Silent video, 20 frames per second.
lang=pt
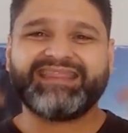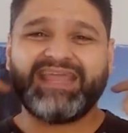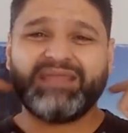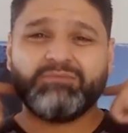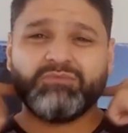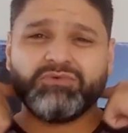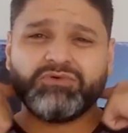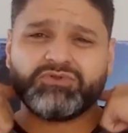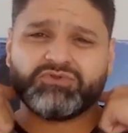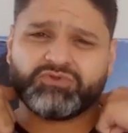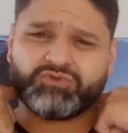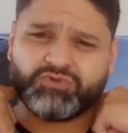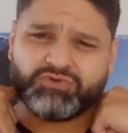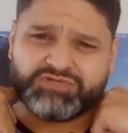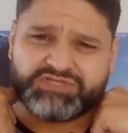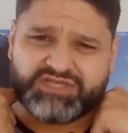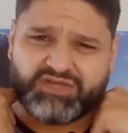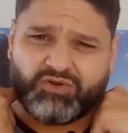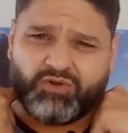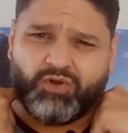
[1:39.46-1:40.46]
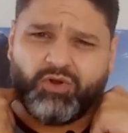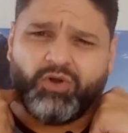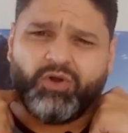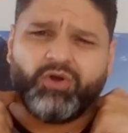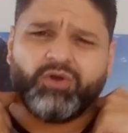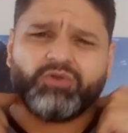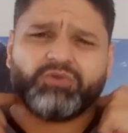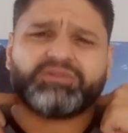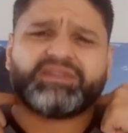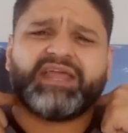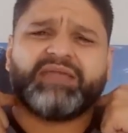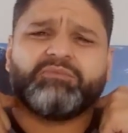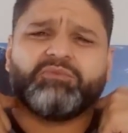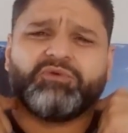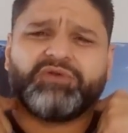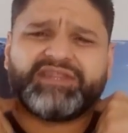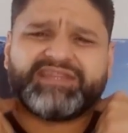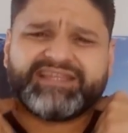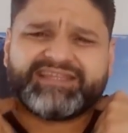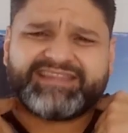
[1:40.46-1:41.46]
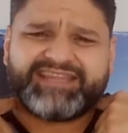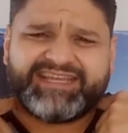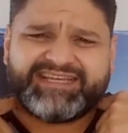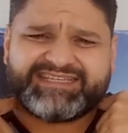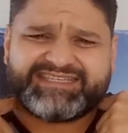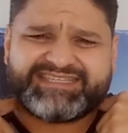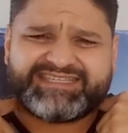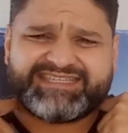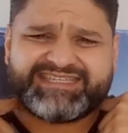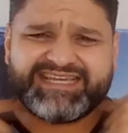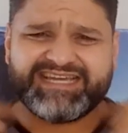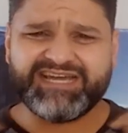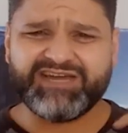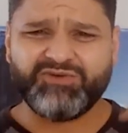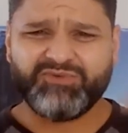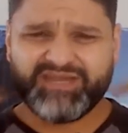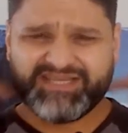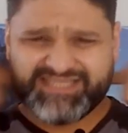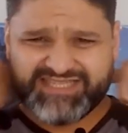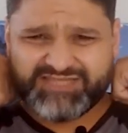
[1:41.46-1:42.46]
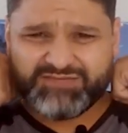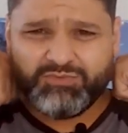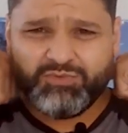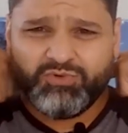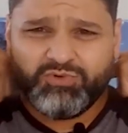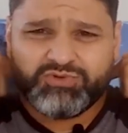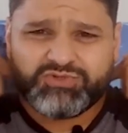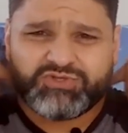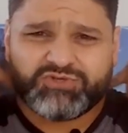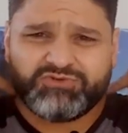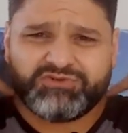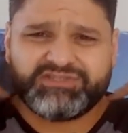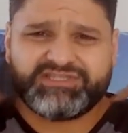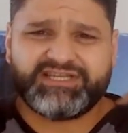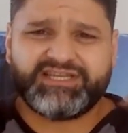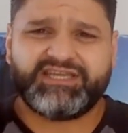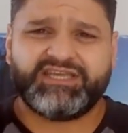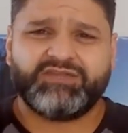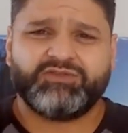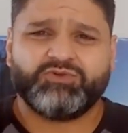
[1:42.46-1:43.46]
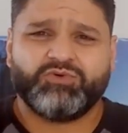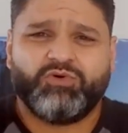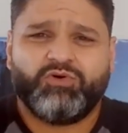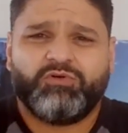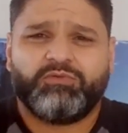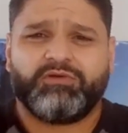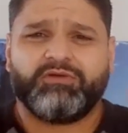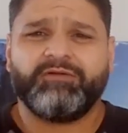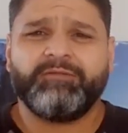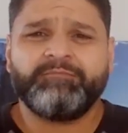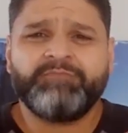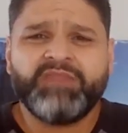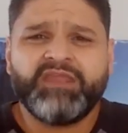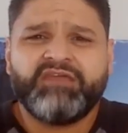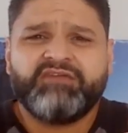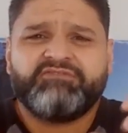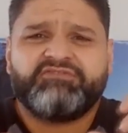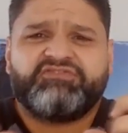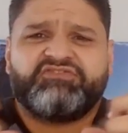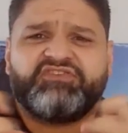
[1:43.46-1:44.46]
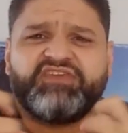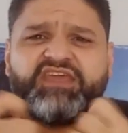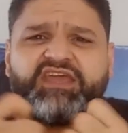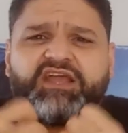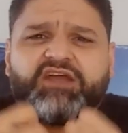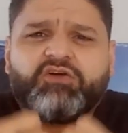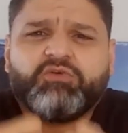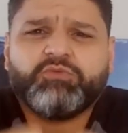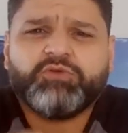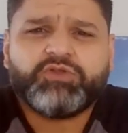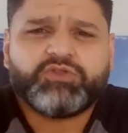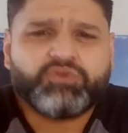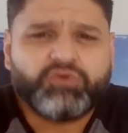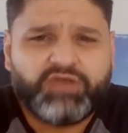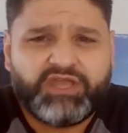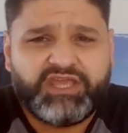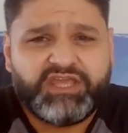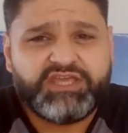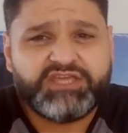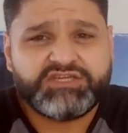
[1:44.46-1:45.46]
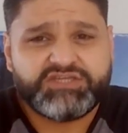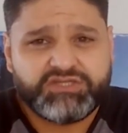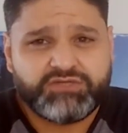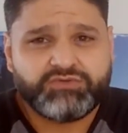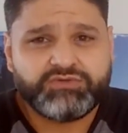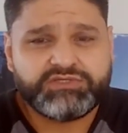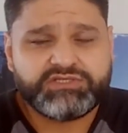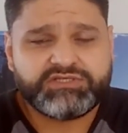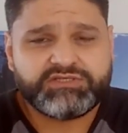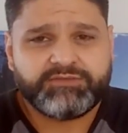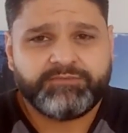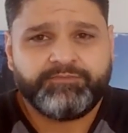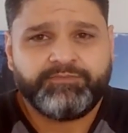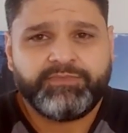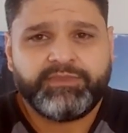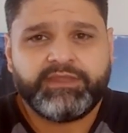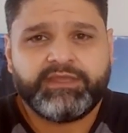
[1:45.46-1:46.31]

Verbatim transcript: tem muito torcicolo, tem muita tensão, esses músculos aqui do ombro ficam muito rígidos.